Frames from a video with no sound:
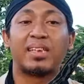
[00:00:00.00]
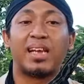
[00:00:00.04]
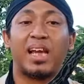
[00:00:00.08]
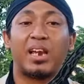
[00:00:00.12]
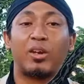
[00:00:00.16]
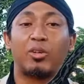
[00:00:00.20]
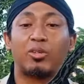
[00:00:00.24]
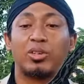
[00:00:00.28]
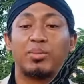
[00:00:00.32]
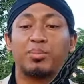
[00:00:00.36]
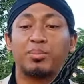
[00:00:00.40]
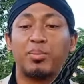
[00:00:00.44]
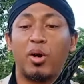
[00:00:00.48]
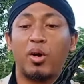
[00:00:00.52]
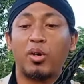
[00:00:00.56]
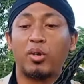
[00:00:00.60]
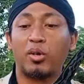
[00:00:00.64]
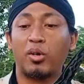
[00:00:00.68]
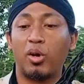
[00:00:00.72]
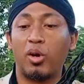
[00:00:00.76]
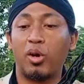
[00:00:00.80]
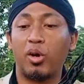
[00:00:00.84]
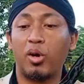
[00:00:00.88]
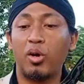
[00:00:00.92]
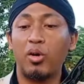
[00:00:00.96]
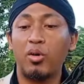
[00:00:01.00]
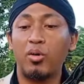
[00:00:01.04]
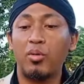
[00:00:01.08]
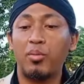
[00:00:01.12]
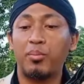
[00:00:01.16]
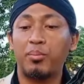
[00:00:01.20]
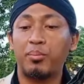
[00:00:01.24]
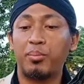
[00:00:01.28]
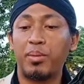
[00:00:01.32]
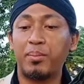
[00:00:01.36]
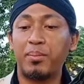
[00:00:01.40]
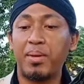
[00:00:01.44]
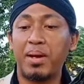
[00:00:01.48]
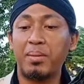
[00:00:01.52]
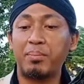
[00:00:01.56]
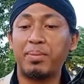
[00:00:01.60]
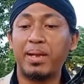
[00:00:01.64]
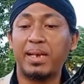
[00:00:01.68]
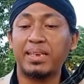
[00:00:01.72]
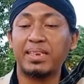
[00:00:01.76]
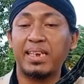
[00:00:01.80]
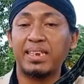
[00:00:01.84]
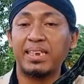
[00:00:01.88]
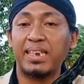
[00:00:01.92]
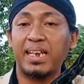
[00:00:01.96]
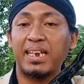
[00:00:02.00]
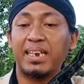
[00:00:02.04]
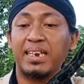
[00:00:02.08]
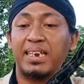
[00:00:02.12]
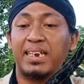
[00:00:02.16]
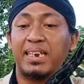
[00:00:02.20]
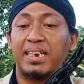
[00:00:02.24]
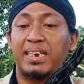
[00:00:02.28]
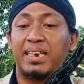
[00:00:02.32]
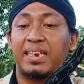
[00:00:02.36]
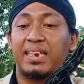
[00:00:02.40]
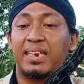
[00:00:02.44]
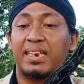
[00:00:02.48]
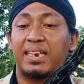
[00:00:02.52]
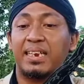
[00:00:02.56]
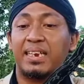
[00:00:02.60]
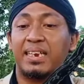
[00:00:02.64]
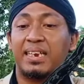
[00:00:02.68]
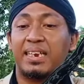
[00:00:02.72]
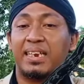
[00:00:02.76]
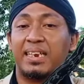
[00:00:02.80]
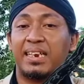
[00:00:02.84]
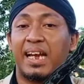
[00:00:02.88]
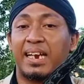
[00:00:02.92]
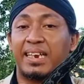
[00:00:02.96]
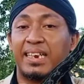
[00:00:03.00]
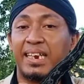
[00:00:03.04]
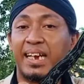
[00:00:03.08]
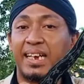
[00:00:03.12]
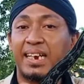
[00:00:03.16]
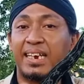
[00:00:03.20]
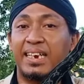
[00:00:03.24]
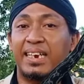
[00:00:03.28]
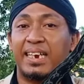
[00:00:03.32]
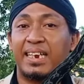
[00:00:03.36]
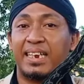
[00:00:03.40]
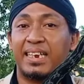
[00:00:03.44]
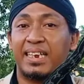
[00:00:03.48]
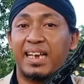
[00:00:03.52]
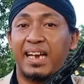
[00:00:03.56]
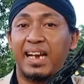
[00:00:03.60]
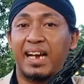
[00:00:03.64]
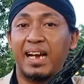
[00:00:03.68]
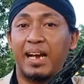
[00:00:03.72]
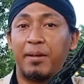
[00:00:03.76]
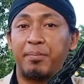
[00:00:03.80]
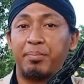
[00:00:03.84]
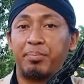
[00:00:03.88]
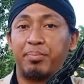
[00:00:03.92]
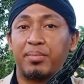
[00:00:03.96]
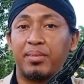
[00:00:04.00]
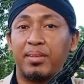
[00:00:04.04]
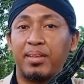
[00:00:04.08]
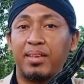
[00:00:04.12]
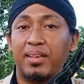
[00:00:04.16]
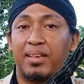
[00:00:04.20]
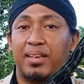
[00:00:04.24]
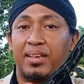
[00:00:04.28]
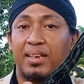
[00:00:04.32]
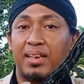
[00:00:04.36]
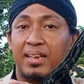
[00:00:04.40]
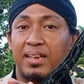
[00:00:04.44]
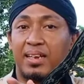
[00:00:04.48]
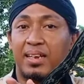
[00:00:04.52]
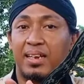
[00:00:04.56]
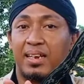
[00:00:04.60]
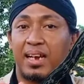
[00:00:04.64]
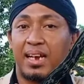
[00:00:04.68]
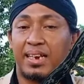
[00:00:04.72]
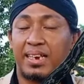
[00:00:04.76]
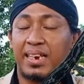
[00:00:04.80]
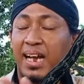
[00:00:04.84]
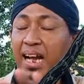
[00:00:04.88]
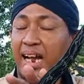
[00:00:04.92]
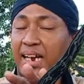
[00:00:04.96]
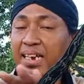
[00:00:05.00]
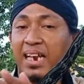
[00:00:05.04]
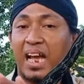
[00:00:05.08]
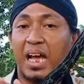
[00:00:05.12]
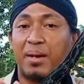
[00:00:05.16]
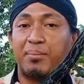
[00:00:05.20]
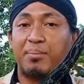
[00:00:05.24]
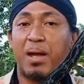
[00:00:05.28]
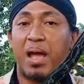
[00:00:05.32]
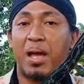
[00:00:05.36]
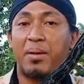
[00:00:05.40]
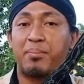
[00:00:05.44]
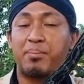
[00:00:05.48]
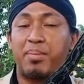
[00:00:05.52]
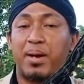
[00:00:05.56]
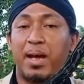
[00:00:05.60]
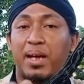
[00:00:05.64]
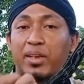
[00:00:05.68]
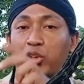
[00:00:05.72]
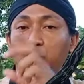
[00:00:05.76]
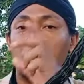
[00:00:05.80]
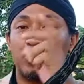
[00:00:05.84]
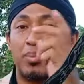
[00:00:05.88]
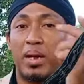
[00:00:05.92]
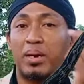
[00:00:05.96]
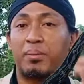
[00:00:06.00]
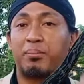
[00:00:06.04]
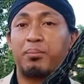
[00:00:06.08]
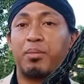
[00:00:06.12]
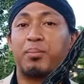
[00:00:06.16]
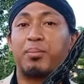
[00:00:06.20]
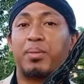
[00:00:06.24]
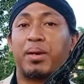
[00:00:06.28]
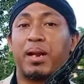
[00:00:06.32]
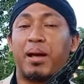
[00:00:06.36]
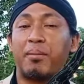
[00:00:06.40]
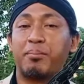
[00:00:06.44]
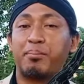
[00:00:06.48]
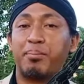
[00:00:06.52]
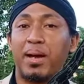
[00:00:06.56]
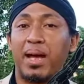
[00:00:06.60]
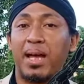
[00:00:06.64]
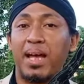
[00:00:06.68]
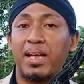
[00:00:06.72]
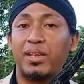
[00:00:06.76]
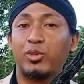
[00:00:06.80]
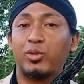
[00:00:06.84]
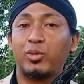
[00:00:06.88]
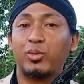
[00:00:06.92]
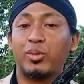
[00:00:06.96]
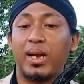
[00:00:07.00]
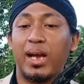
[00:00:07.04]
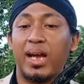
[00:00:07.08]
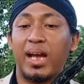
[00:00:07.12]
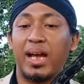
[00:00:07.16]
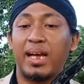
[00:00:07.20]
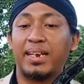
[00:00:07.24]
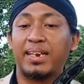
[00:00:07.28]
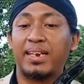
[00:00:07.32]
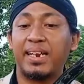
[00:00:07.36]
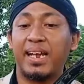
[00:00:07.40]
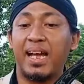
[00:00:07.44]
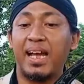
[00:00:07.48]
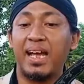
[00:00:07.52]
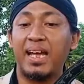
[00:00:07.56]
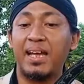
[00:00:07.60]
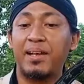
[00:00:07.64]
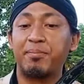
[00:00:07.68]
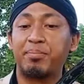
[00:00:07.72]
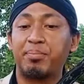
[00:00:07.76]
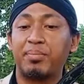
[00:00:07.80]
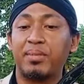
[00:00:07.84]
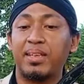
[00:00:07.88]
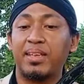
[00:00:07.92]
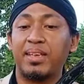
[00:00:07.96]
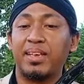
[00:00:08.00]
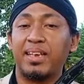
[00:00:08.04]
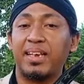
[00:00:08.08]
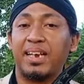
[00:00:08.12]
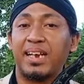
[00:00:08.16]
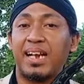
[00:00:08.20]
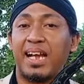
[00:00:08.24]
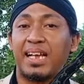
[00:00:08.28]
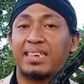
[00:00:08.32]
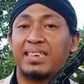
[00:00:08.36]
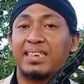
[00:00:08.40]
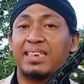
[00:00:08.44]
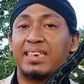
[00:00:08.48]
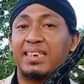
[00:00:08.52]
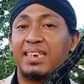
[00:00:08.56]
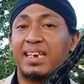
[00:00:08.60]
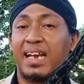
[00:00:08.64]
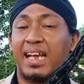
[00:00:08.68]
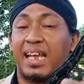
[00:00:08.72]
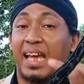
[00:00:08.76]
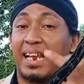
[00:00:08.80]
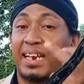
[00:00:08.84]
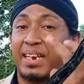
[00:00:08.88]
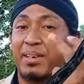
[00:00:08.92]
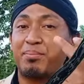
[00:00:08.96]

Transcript: kalau sempono memang biasanya ini nggak ada greneng ya kadang nggak ada apa-apa cuman beberapa juga ada kasih kayak